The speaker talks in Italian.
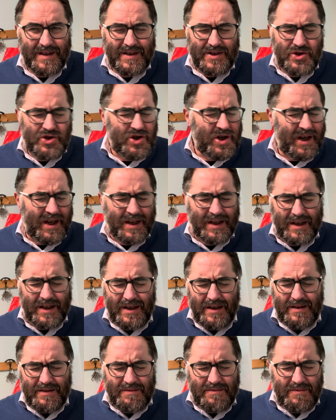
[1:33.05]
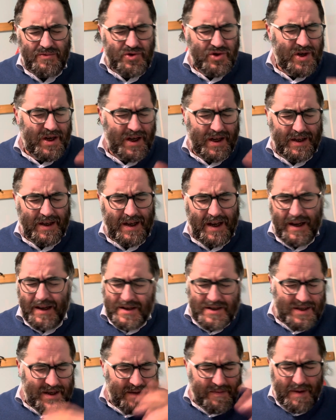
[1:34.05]
ciechi, ciechi, anche
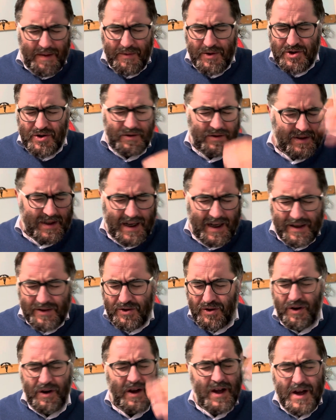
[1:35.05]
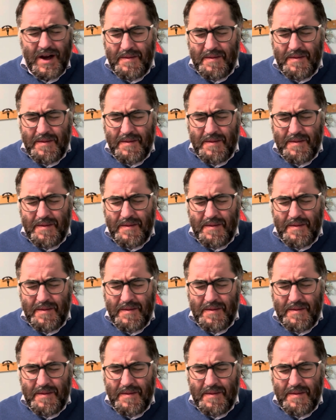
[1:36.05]
se abbiamo ascoltato